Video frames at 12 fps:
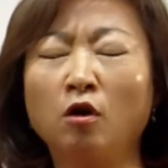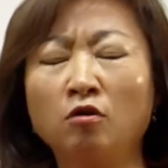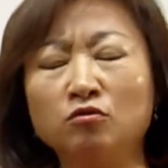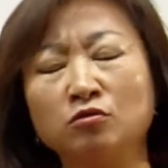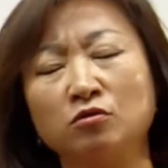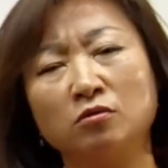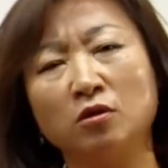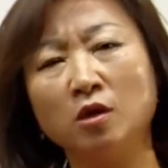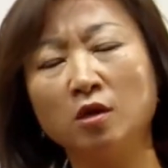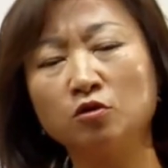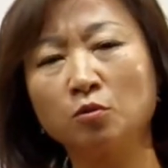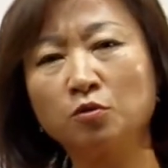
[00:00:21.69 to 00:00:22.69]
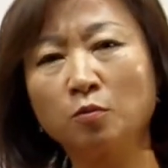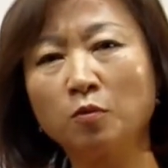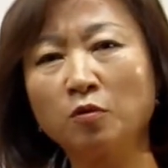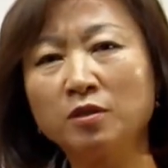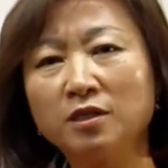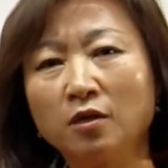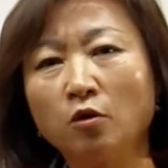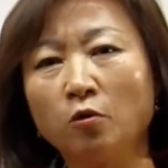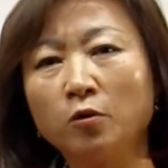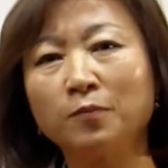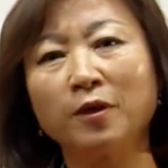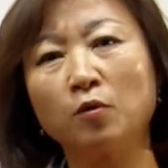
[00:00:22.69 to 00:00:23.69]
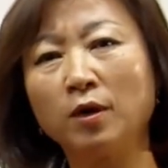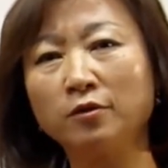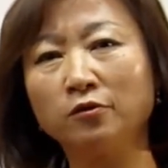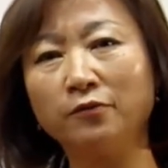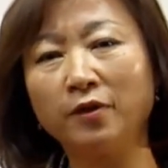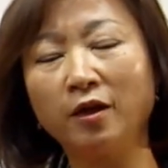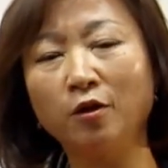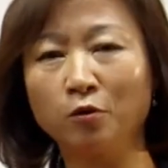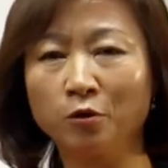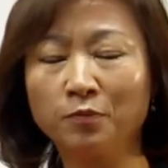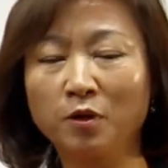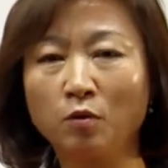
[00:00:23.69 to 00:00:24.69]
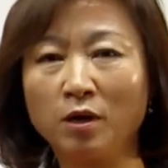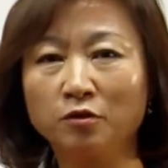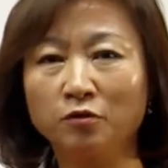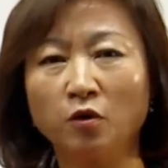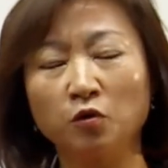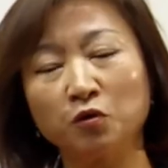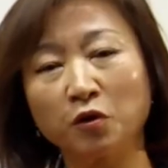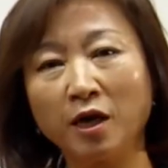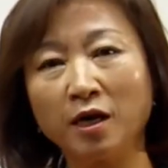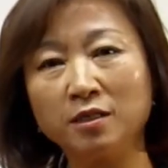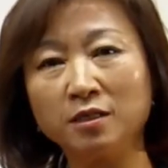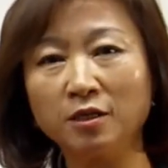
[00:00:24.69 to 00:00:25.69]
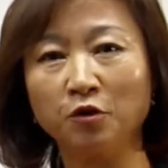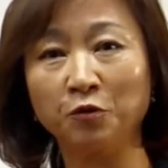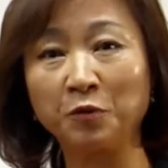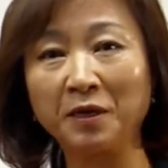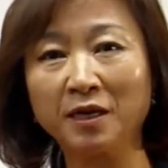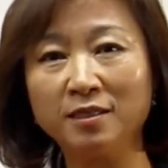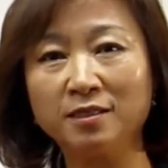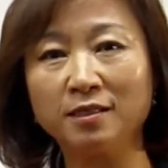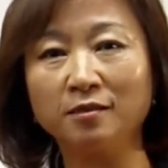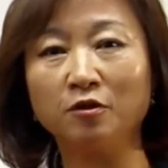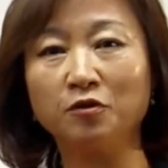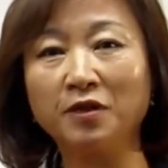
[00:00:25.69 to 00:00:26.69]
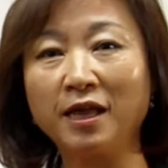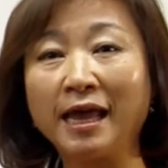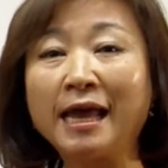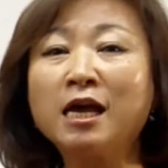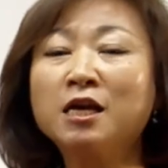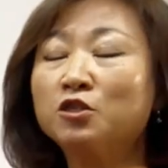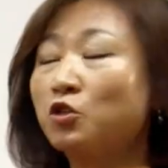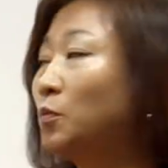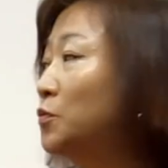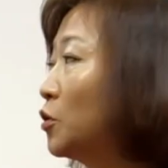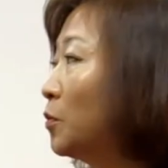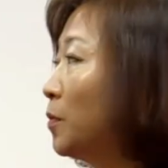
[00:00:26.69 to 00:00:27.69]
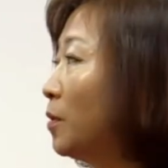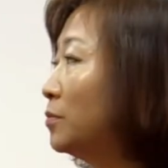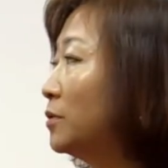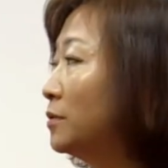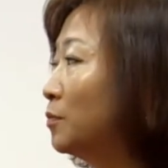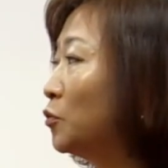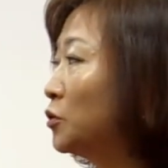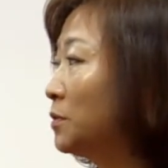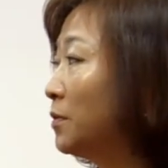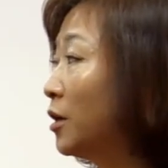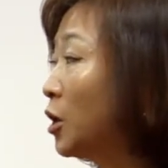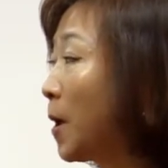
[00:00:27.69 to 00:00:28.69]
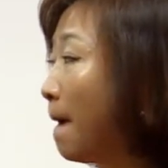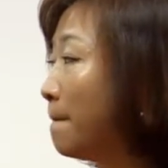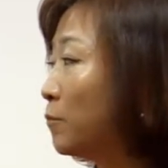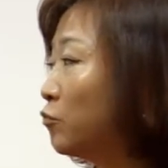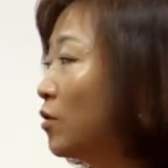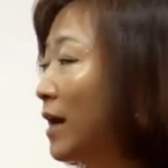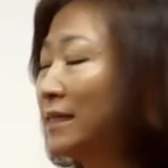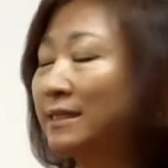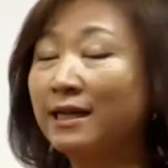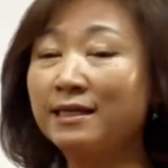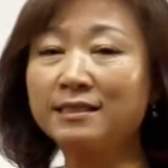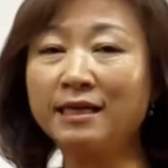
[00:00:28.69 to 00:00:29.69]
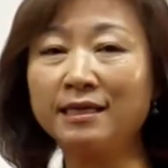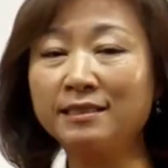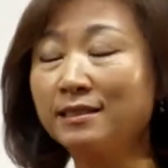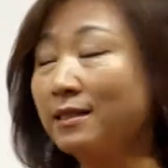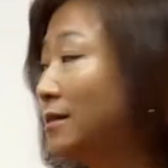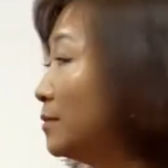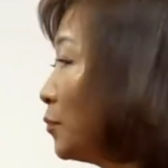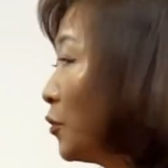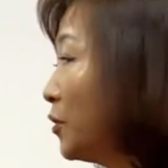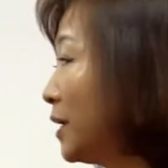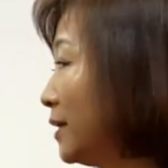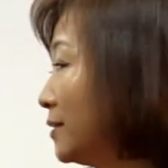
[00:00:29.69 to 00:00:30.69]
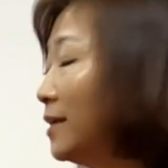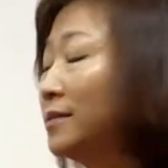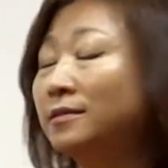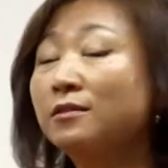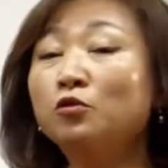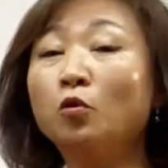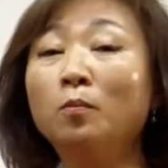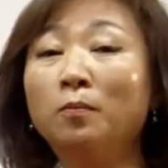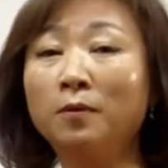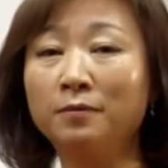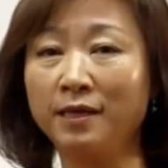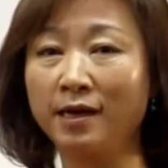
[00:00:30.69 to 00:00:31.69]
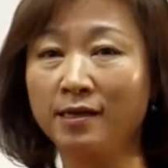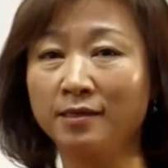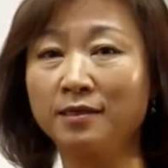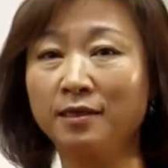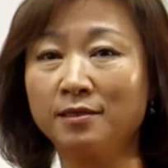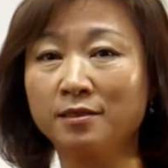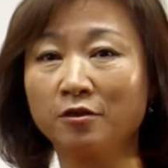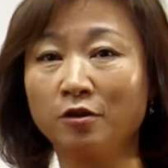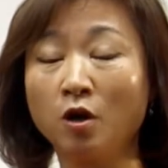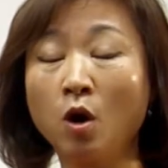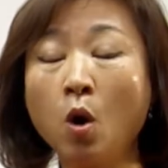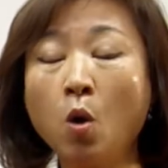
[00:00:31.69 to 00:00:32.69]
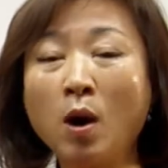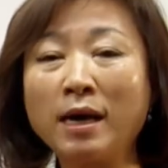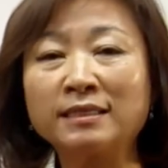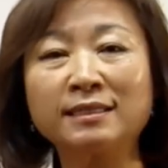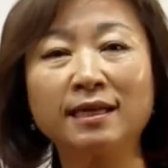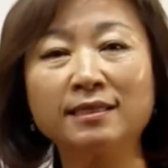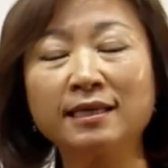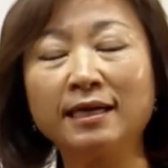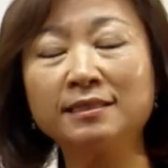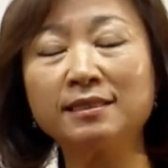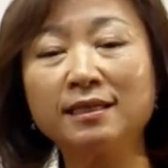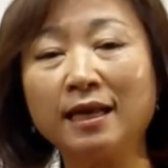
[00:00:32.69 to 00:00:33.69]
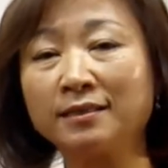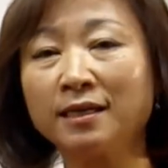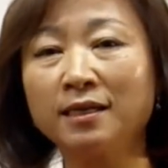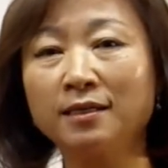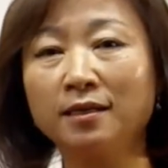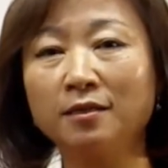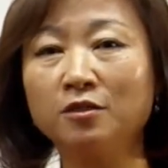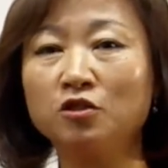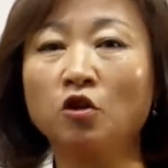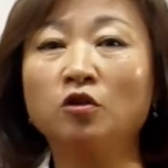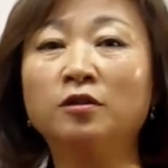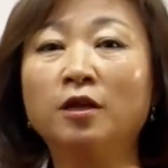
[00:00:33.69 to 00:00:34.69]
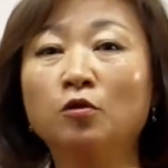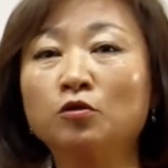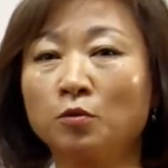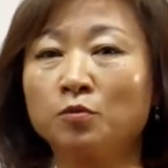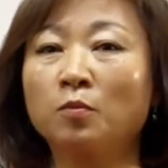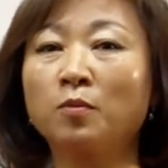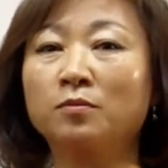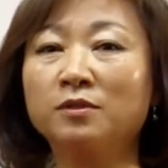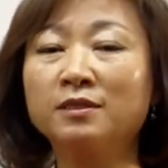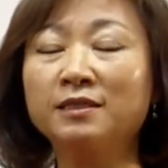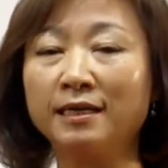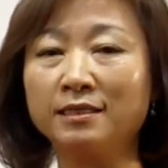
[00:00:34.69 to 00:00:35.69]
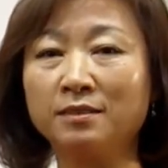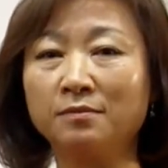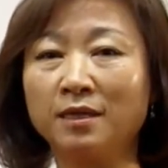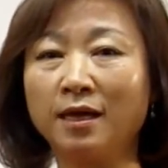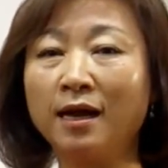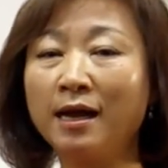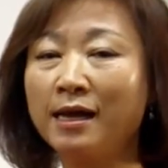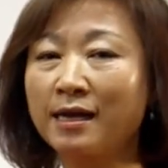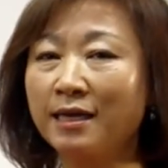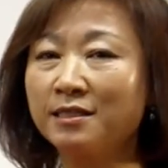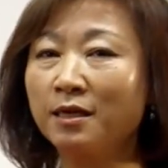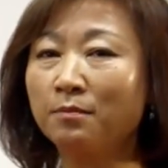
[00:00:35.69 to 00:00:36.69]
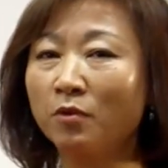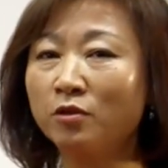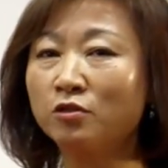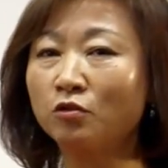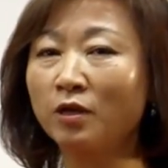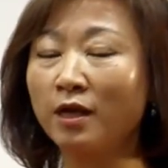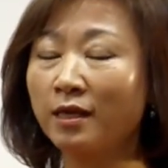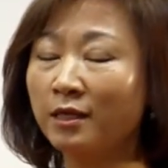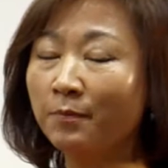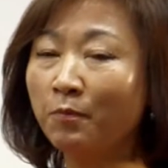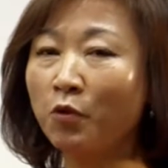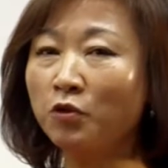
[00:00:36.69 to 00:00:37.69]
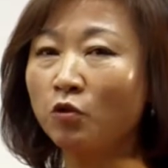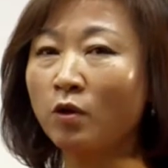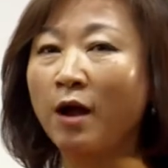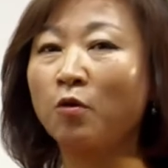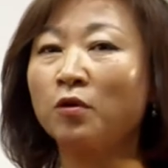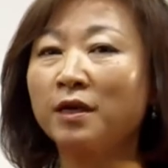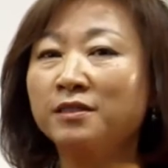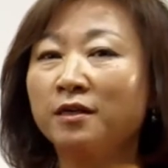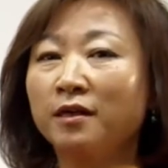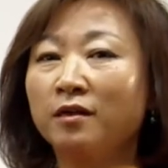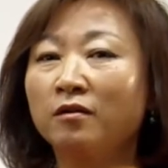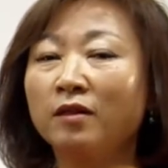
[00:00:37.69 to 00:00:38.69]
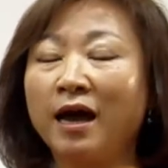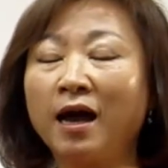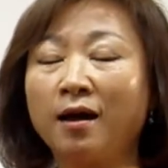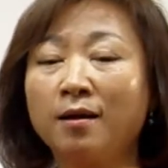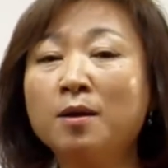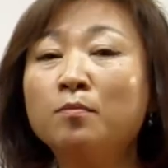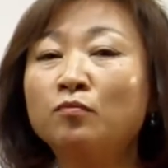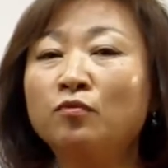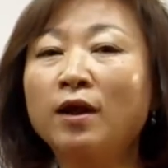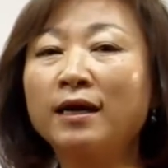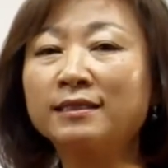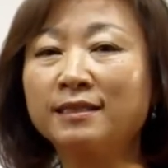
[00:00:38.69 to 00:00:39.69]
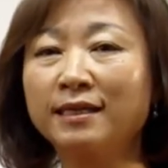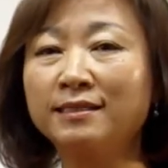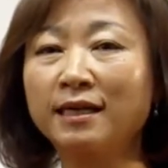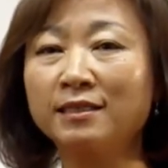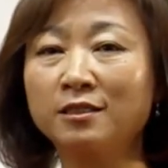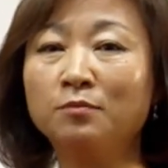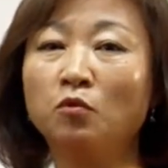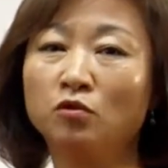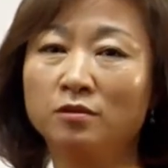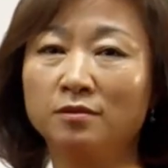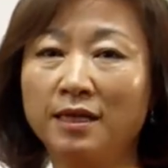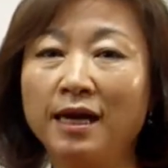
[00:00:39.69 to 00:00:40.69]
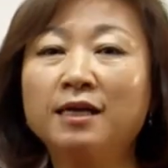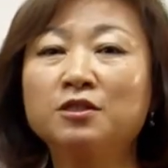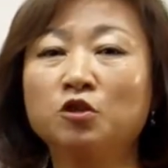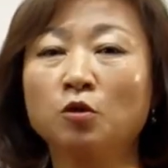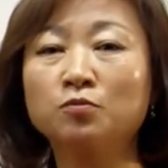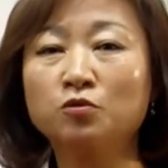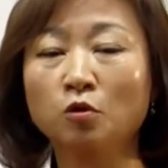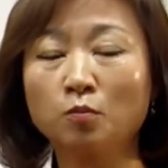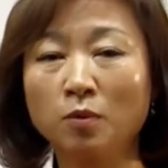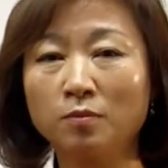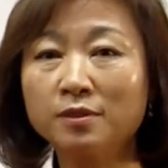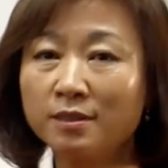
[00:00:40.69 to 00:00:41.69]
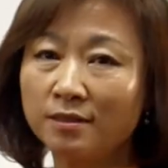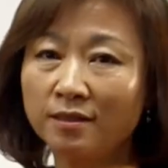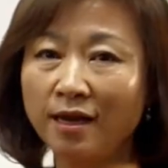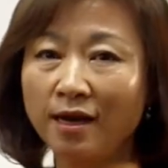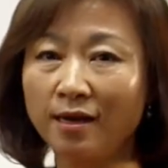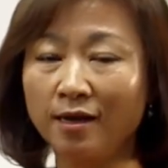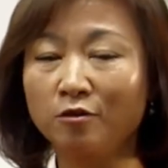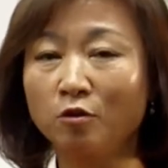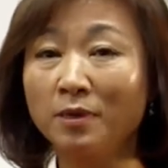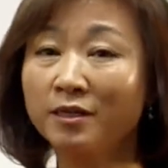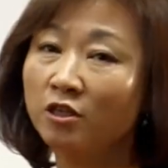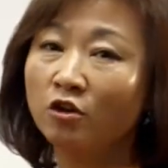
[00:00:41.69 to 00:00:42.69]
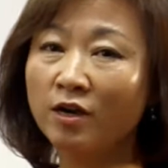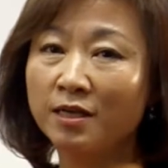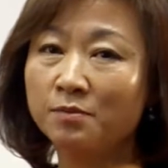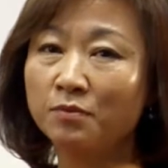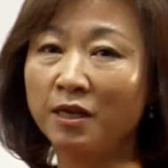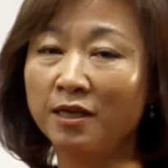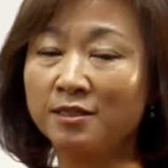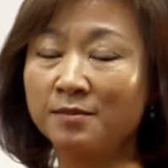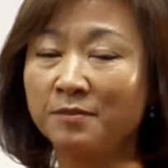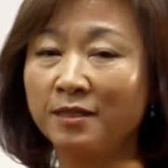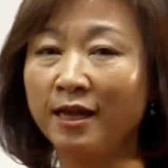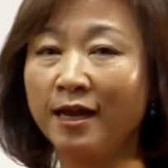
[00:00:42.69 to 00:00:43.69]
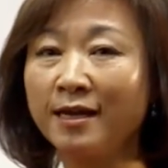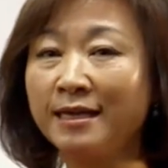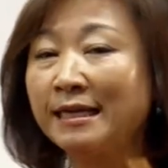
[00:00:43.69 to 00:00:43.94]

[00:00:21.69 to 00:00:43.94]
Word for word: 어, 접속법 굉장히 어렵다고 하던데, 어렵다고 하던데 어떻게 하지, 어떻게 하지 그러는데 접속법은 보시면 불확실한 사실을 표현할 때 쓰는 용법이다 이렇게 돼 있어요. 확실한 사실을 나타낼 때는 절대로 접속법을 쓰지 않습니다. 가장 머릿속에 키포인트로 갖고 계셔야 되는 건 아, 불확실한 사실은 뭘 쓴다? 접속법을 쓴다라는 것만 기억하시면 되겠습니다.